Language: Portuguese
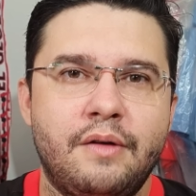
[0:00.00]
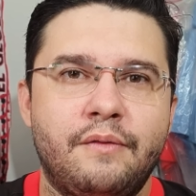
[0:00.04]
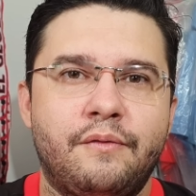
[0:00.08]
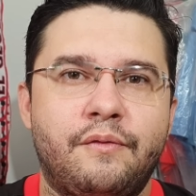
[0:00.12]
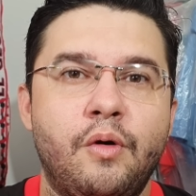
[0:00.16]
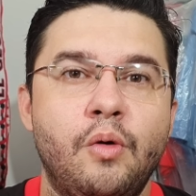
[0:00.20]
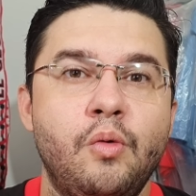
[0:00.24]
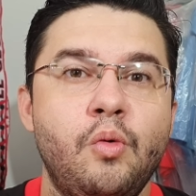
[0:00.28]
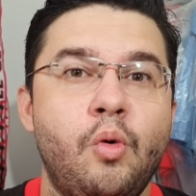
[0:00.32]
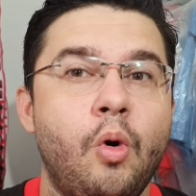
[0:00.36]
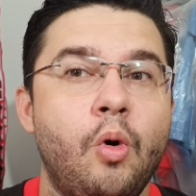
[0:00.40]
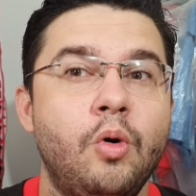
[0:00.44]

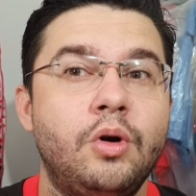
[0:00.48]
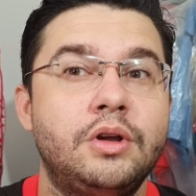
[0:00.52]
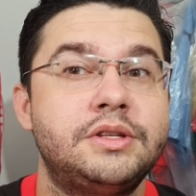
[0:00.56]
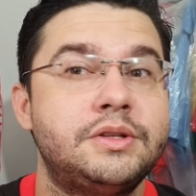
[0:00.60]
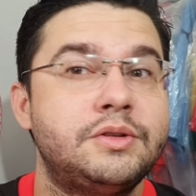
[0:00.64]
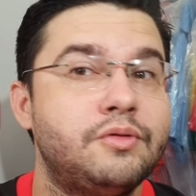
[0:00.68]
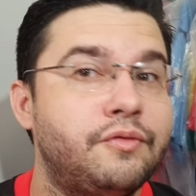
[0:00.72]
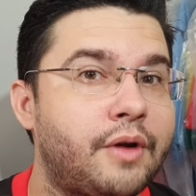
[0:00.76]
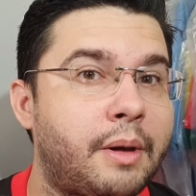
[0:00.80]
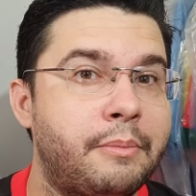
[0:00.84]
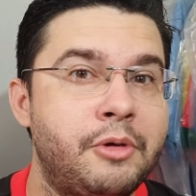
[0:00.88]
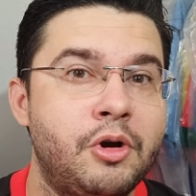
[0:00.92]
Foi um gol que
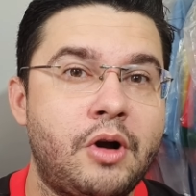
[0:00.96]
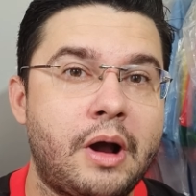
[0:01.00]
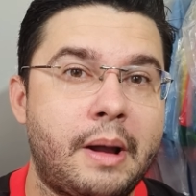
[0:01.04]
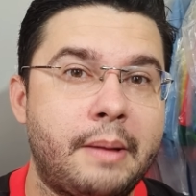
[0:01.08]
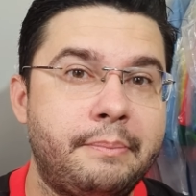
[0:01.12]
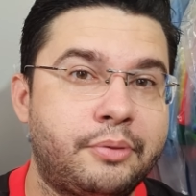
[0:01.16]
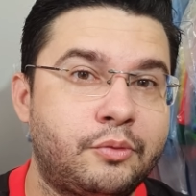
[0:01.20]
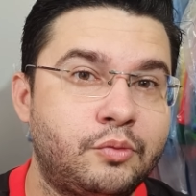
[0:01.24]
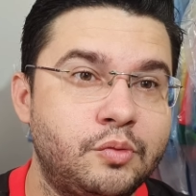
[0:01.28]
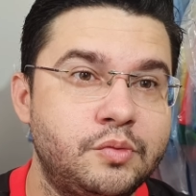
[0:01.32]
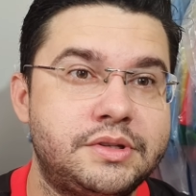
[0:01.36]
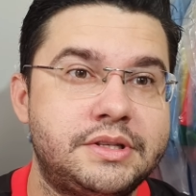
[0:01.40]
se o Flamengo
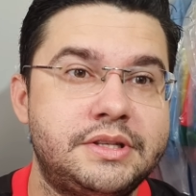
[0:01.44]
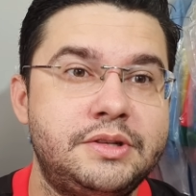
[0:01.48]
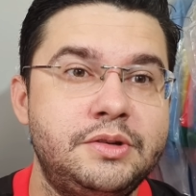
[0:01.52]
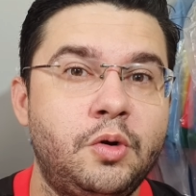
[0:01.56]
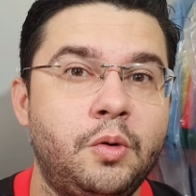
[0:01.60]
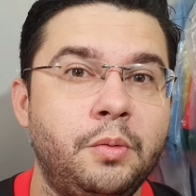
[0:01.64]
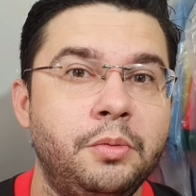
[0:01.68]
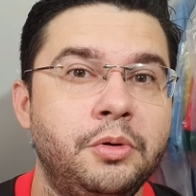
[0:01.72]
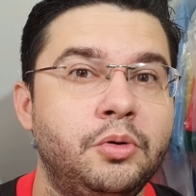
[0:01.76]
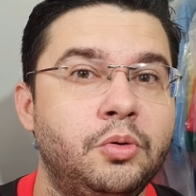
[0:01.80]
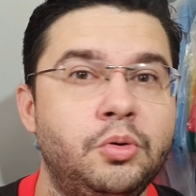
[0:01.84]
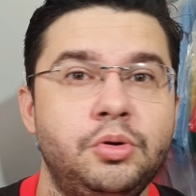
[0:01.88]
abre com
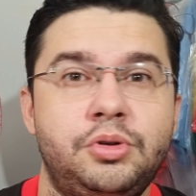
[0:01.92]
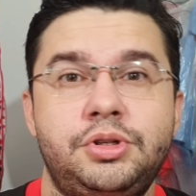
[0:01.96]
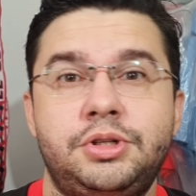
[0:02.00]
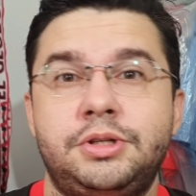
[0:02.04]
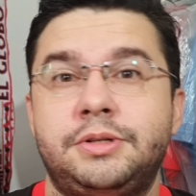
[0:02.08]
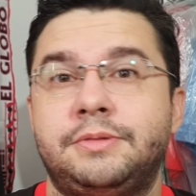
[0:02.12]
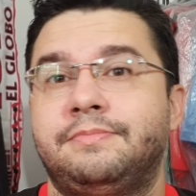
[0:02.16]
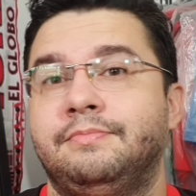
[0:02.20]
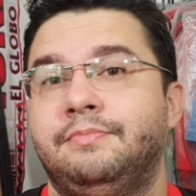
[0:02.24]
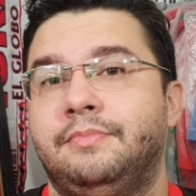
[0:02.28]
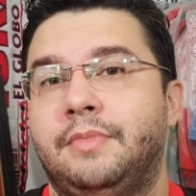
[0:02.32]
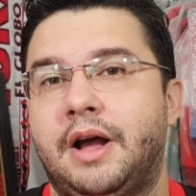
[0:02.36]
5
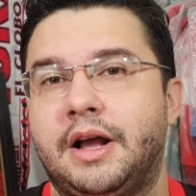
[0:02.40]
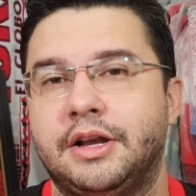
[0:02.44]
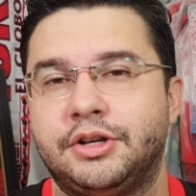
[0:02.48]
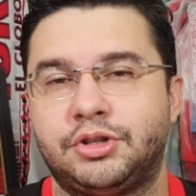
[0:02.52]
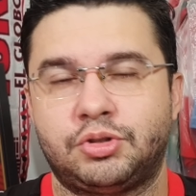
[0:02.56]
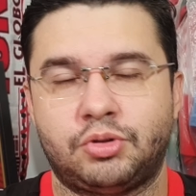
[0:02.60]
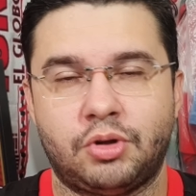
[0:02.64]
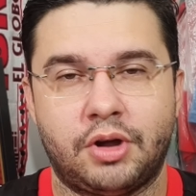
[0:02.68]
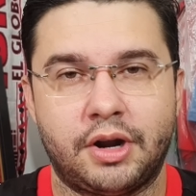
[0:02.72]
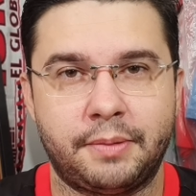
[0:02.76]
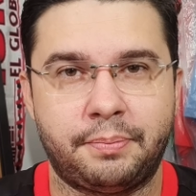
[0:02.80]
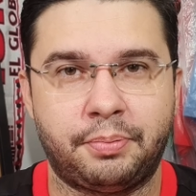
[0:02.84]
minutos, a
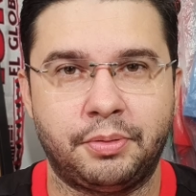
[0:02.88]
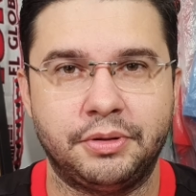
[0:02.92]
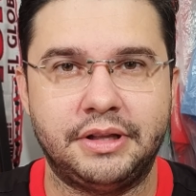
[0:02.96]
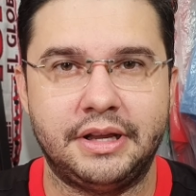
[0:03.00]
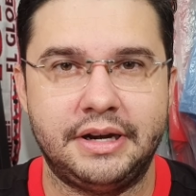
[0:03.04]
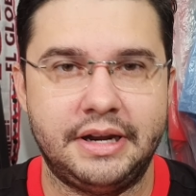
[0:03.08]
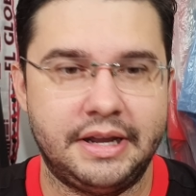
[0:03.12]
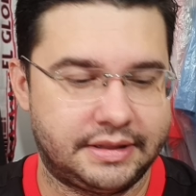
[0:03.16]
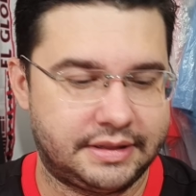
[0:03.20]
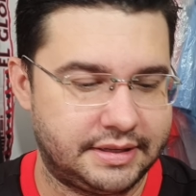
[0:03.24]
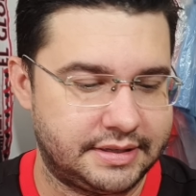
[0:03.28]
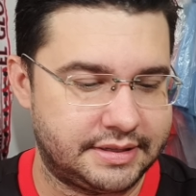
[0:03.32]
história
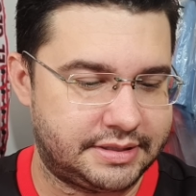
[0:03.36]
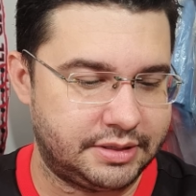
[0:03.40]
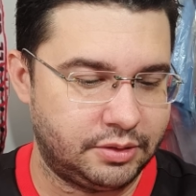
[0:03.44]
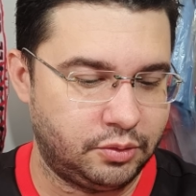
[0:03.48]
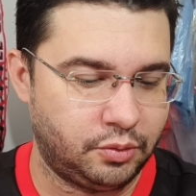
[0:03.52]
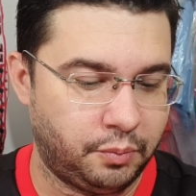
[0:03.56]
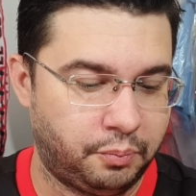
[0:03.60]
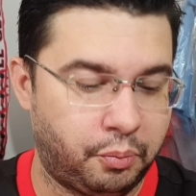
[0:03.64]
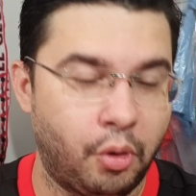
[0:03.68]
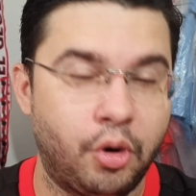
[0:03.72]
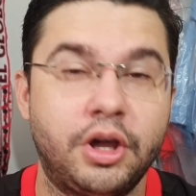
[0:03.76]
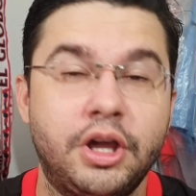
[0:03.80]
poderia ter
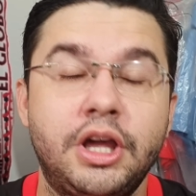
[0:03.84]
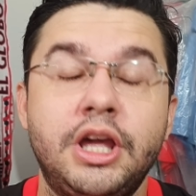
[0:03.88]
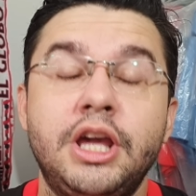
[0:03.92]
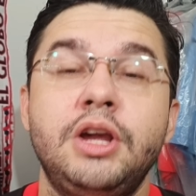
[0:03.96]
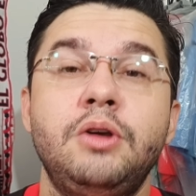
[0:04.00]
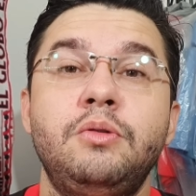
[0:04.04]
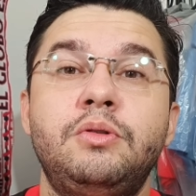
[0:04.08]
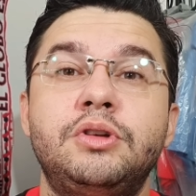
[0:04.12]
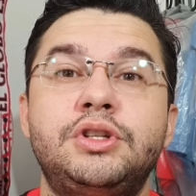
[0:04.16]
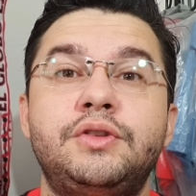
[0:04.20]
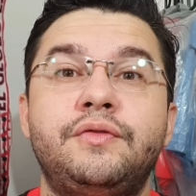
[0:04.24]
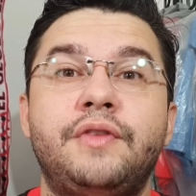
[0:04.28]
sido um
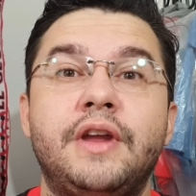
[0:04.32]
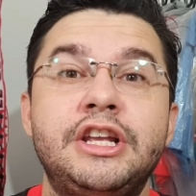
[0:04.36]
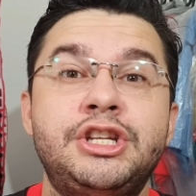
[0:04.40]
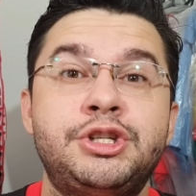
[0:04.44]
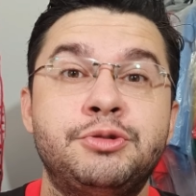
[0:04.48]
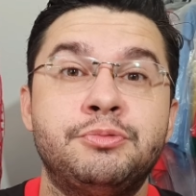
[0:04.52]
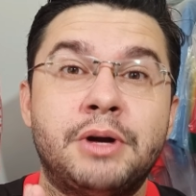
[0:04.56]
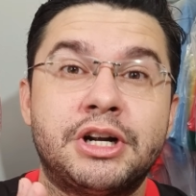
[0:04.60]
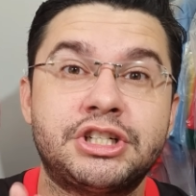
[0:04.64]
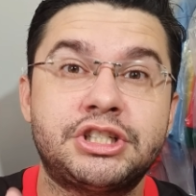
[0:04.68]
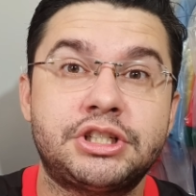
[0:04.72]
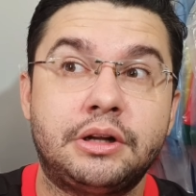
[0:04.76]
pouquinho
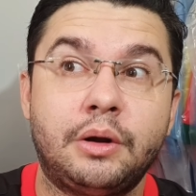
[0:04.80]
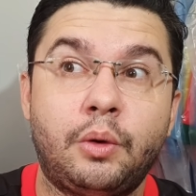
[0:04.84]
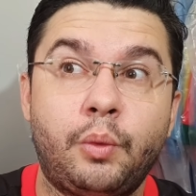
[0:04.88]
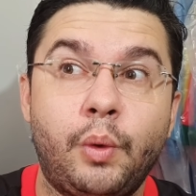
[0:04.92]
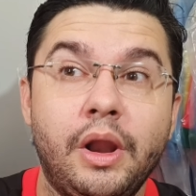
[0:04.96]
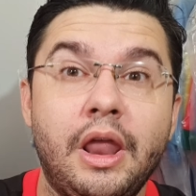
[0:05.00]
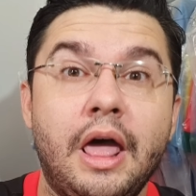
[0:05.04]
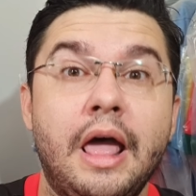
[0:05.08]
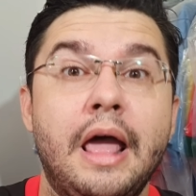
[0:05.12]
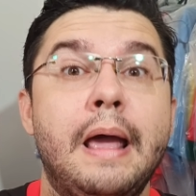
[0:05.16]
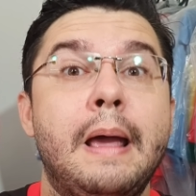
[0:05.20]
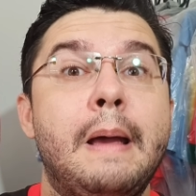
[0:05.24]
diferente, mais
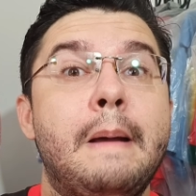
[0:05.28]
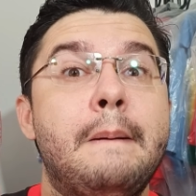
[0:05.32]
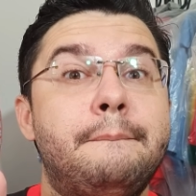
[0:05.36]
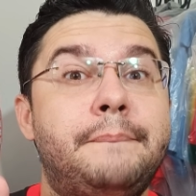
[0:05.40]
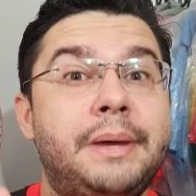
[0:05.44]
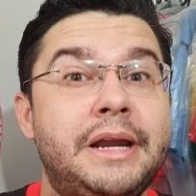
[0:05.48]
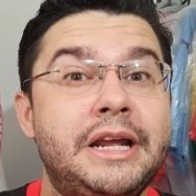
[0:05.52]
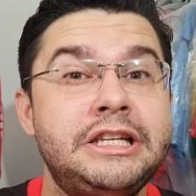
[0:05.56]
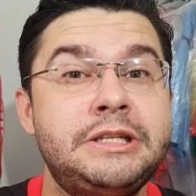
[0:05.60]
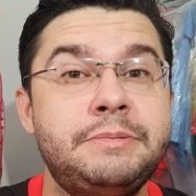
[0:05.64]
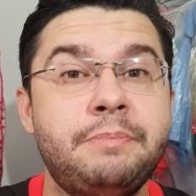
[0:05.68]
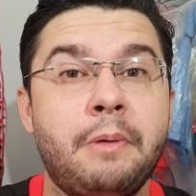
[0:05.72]
tranquila,
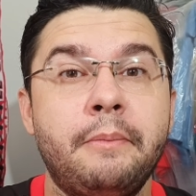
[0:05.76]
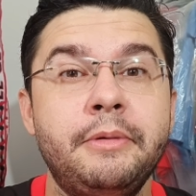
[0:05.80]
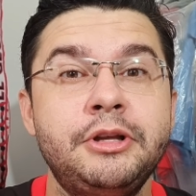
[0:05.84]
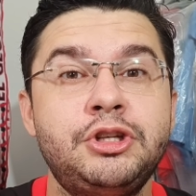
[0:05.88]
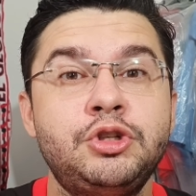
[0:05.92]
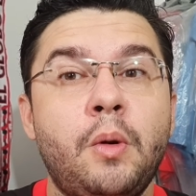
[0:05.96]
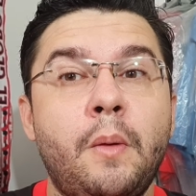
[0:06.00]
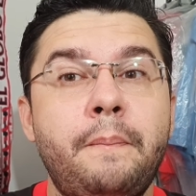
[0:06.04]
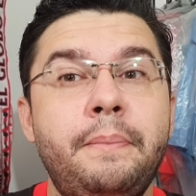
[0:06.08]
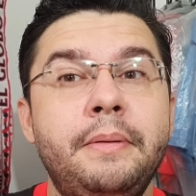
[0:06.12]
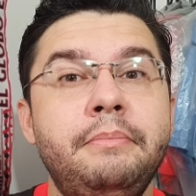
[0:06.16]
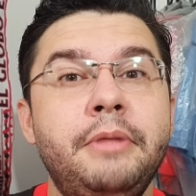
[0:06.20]

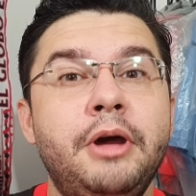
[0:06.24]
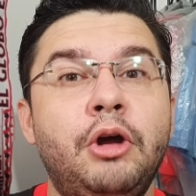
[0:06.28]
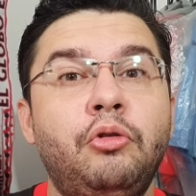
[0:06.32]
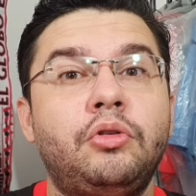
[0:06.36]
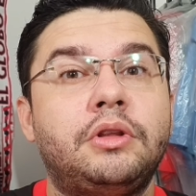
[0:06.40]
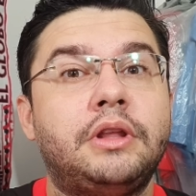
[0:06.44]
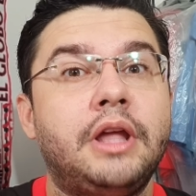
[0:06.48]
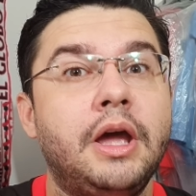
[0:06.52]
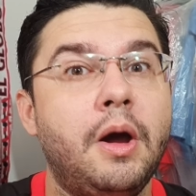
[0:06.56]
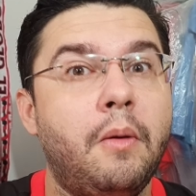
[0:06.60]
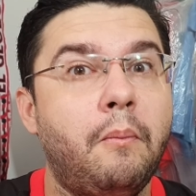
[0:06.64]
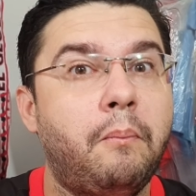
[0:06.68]
principalmente no primeiro
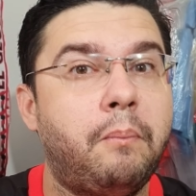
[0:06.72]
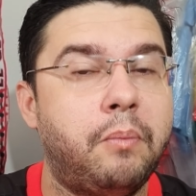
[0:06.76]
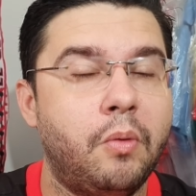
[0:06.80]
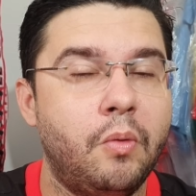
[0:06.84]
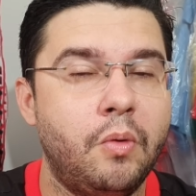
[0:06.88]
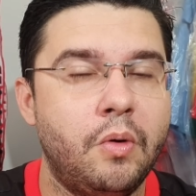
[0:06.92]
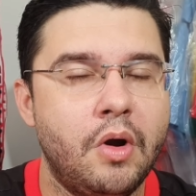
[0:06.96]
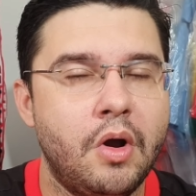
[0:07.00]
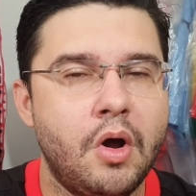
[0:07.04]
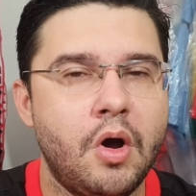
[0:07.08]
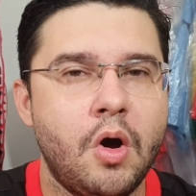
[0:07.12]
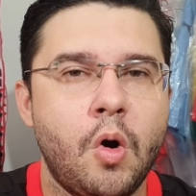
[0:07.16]

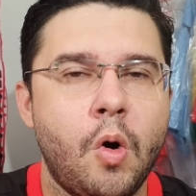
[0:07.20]
tempo.